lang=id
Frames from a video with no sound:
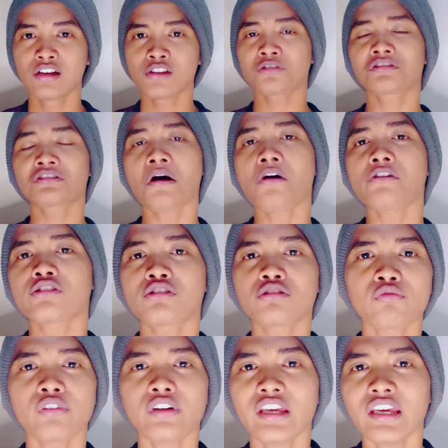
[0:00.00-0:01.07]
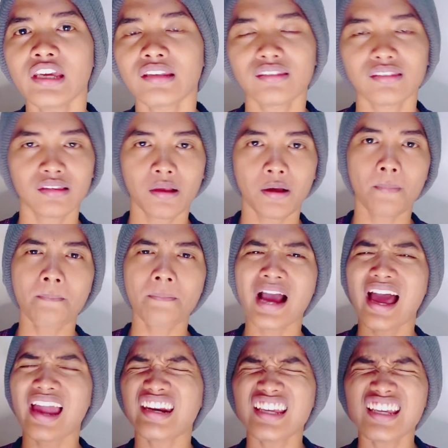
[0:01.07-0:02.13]
so sweet
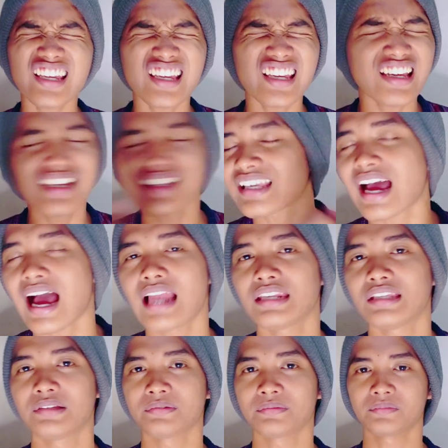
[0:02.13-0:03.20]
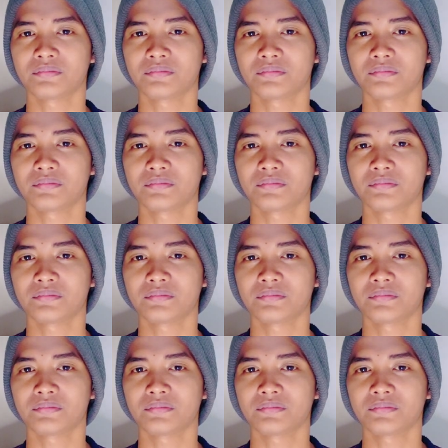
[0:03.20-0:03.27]
manis sekali